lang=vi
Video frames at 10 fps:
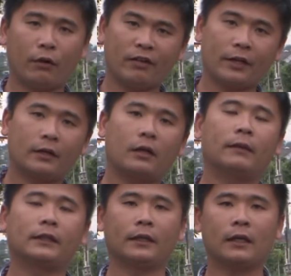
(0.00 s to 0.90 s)
Thưa quý vị,
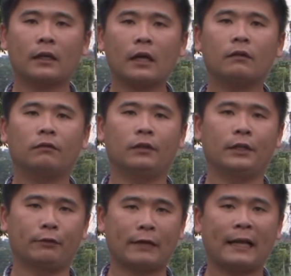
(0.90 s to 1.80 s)
Công an tỉnh Đắk Lắk
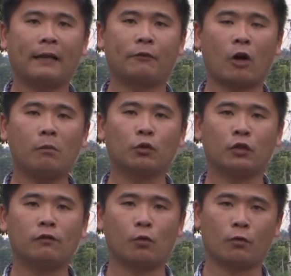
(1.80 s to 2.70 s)
vừa điều tra làm rõ một
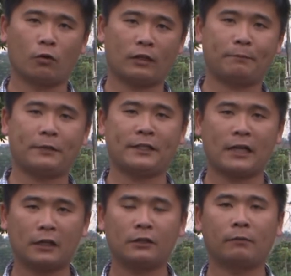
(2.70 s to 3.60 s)
số vụ đột nhập nhà
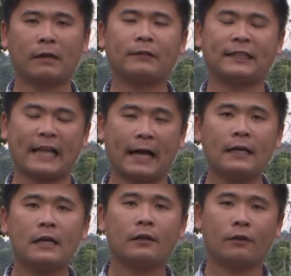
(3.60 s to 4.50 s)
dân, trộm cắp tài sản,
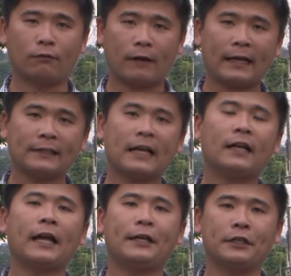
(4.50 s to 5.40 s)
đột phá cái
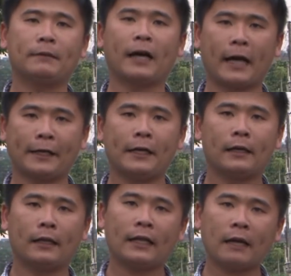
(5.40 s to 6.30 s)
sắt ngay giữa ban ngày,
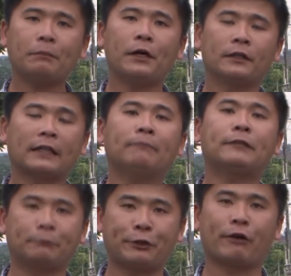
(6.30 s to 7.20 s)
lấy cắp hơn
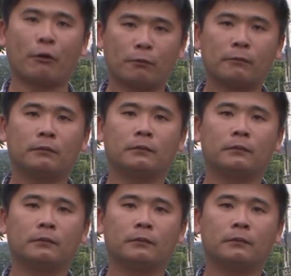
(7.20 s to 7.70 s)
800 triệu đồng.